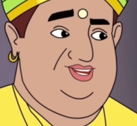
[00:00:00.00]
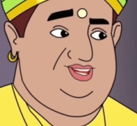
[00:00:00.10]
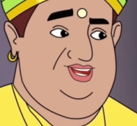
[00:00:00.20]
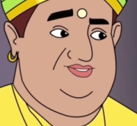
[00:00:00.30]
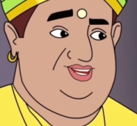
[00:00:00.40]

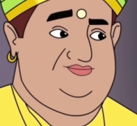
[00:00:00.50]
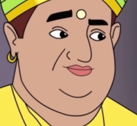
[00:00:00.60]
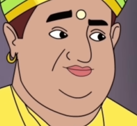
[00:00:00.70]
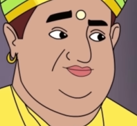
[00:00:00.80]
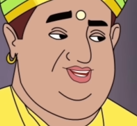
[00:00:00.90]
வேற என்ன
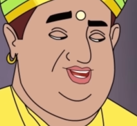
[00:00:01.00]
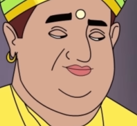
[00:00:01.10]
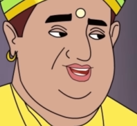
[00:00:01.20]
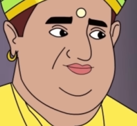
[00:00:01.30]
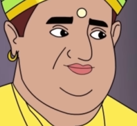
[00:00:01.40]
பண்ணுறது
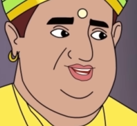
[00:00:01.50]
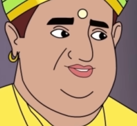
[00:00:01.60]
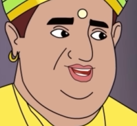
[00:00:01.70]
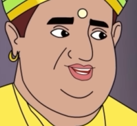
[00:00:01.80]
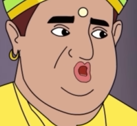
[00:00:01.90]
நடந்து தான்